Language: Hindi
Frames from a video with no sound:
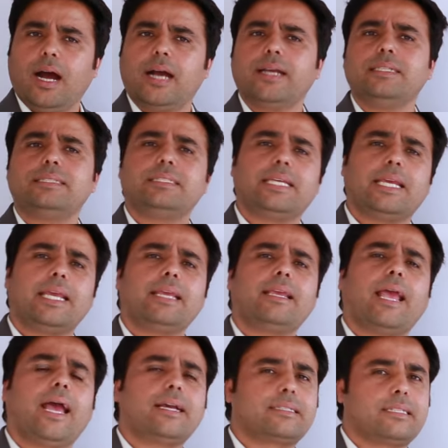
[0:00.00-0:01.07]
आई
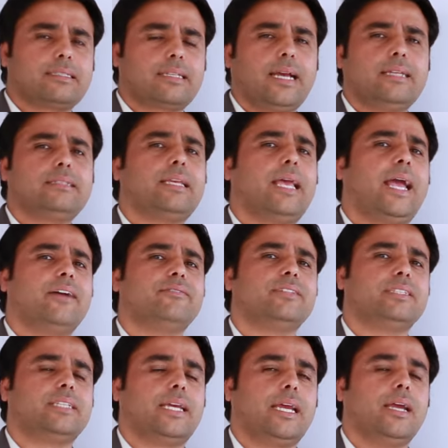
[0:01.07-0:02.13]
टेक एक्सरसाइज
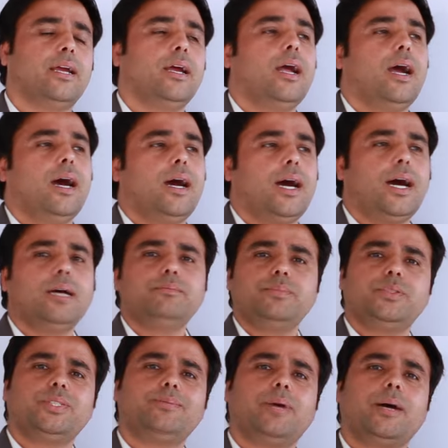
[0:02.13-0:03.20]
एवरी डे अब
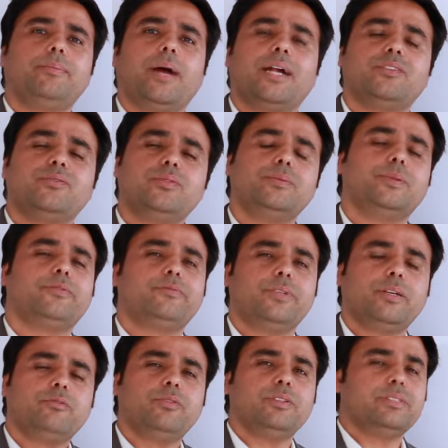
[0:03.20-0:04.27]
जब आप एडवर्ब
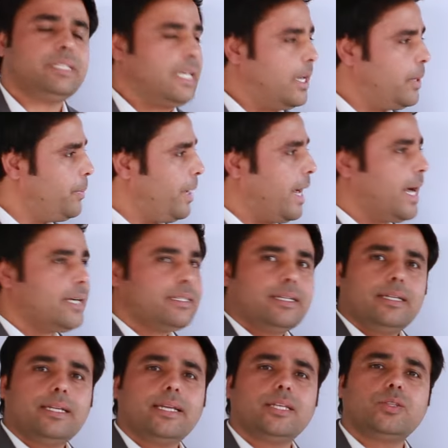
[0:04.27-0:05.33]
फ्रिक्वेंसी यहाँ पे ऐड
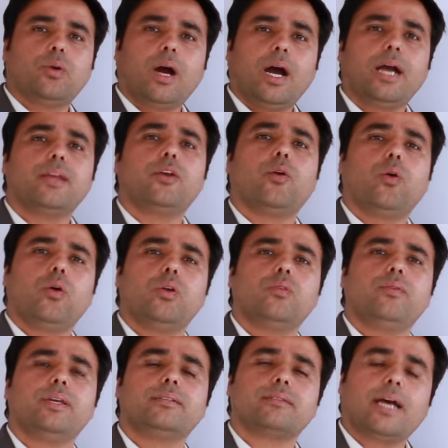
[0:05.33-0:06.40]
करेंगे तो आई
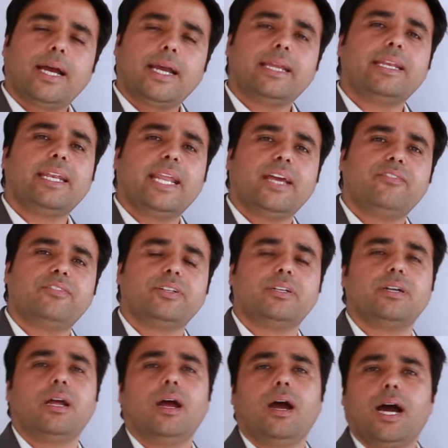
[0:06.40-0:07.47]
ऑलवेज आई
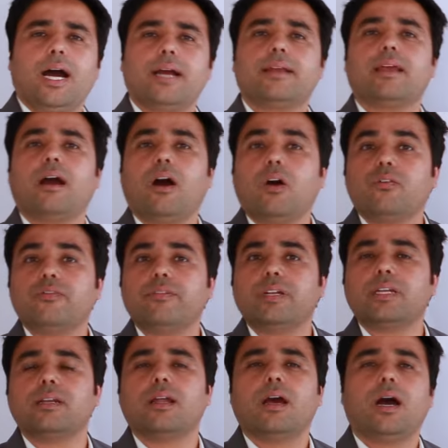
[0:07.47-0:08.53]
नेवर आई
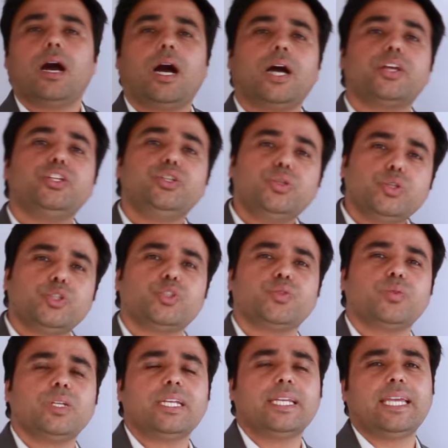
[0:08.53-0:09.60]
ऑफन आई
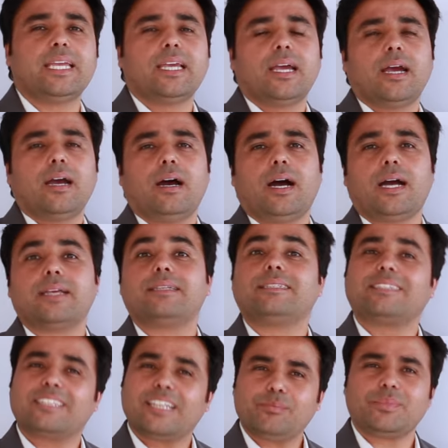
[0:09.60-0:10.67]
यूजली आई
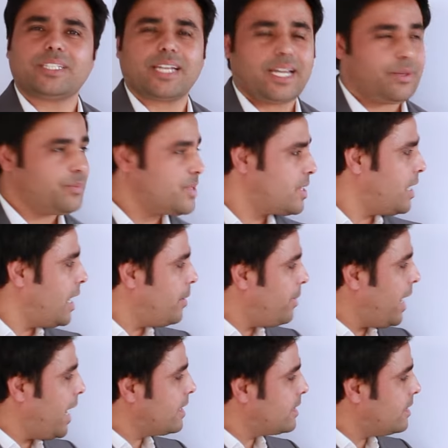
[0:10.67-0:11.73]
समटाइम्स आप
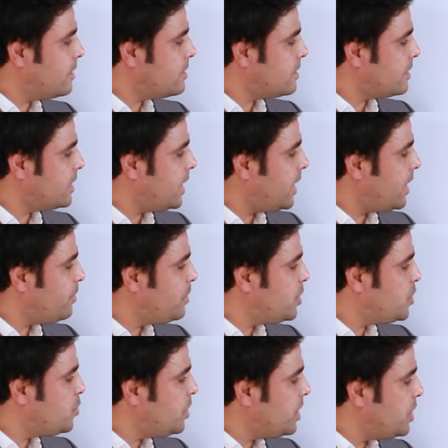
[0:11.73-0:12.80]
ऐड कर सकते हैं
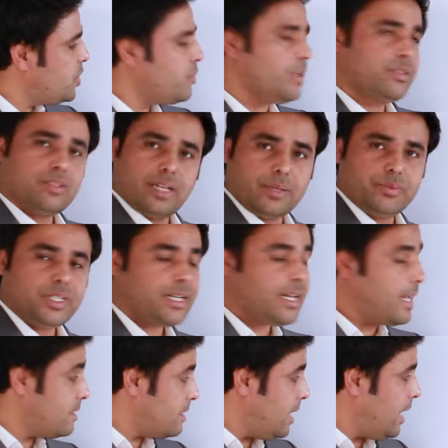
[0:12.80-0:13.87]
बिटवीन यू ए सब्जेक्ट
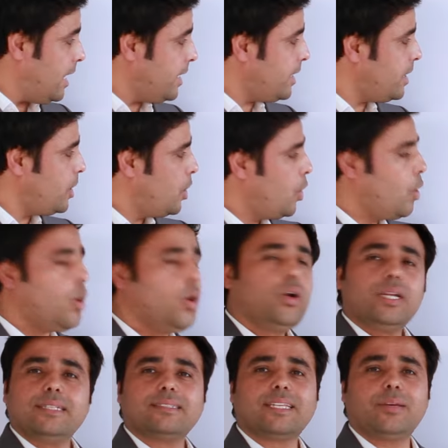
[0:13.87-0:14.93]
एज आई
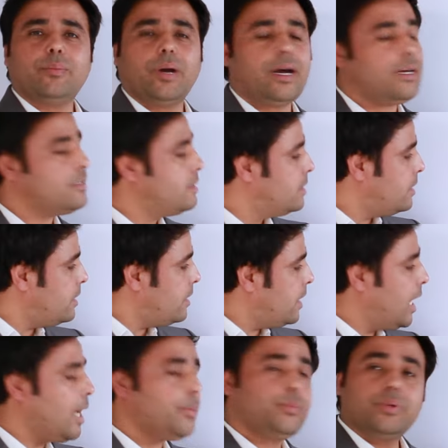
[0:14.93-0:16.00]
और इसके बाद
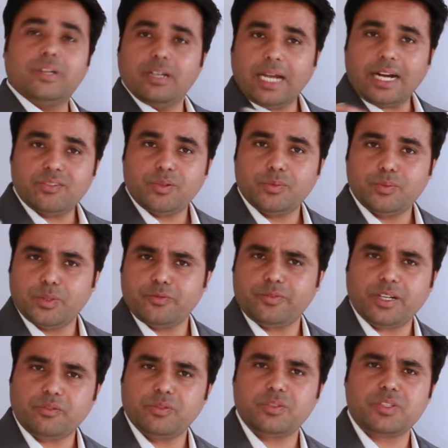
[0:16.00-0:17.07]
आप एडवर्ब
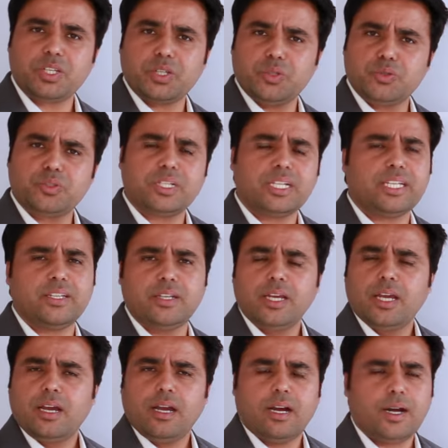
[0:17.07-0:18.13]
फ्रेक्वेंसी यूजली
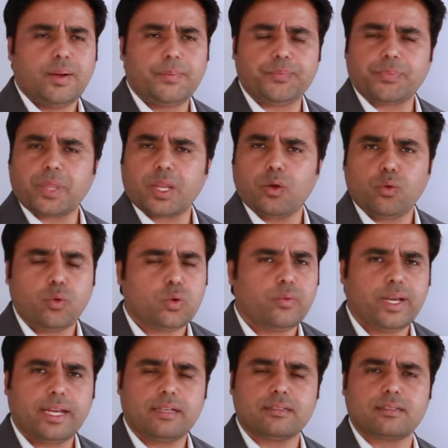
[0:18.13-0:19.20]

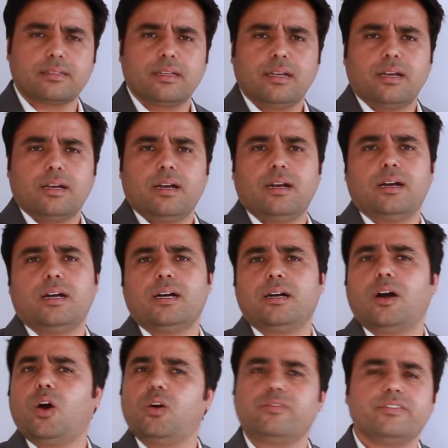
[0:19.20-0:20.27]
ऑलवेज
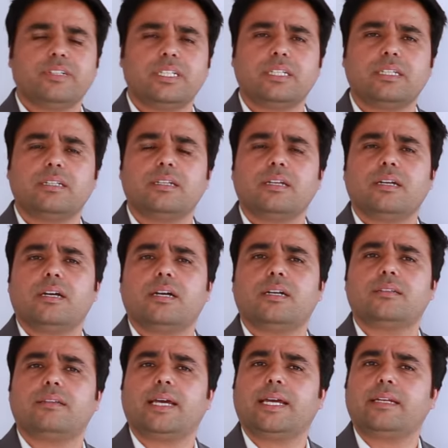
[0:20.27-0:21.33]
ऑफन Uh,
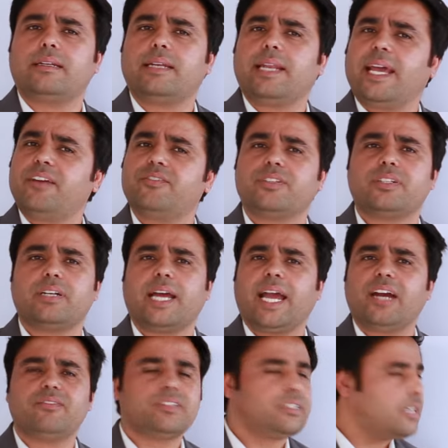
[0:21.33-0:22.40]
then never,
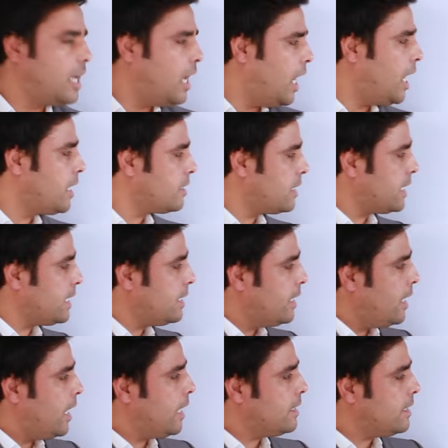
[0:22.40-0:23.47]
ever, hardly,
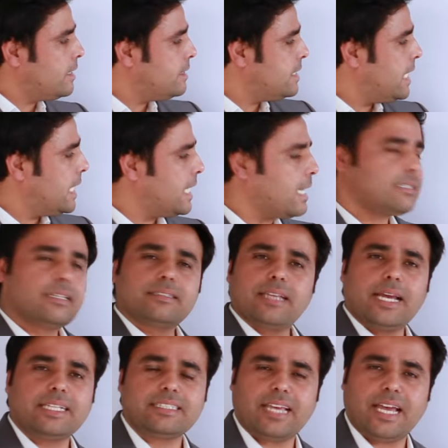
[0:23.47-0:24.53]
and then take
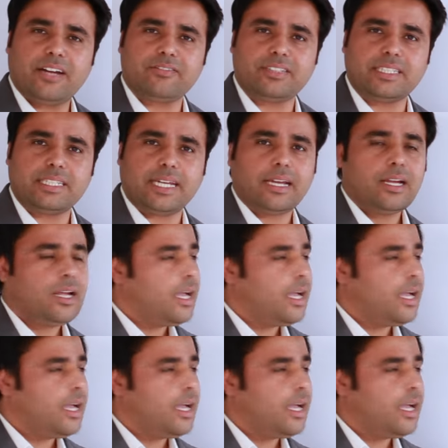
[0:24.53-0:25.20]
exercise every day.